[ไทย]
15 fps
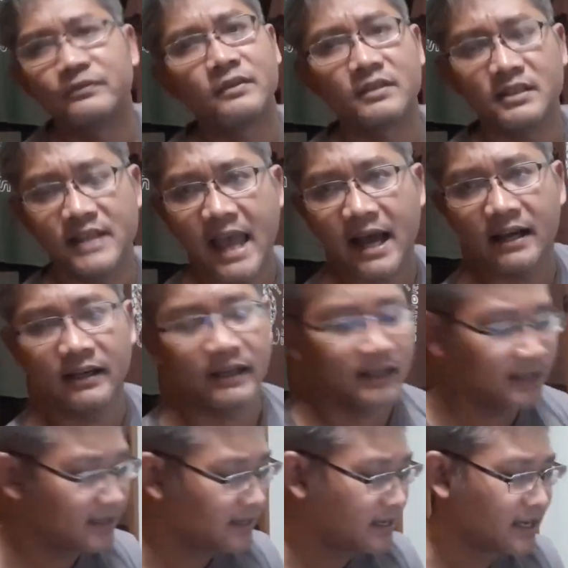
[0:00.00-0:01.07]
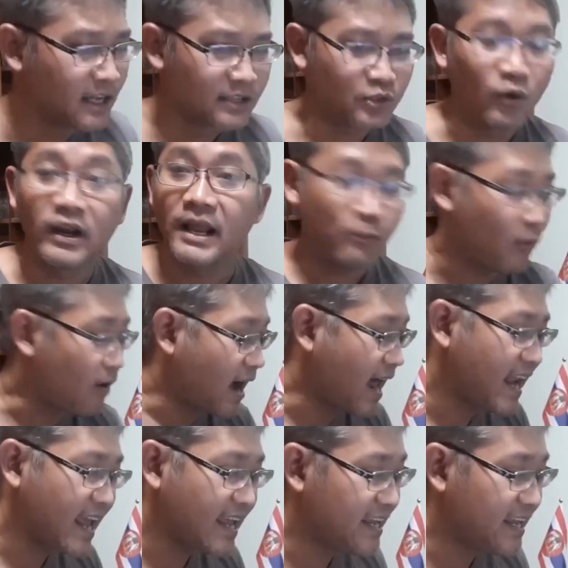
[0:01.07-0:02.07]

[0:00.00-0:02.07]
แยกเลยส่วนในพวกอะไร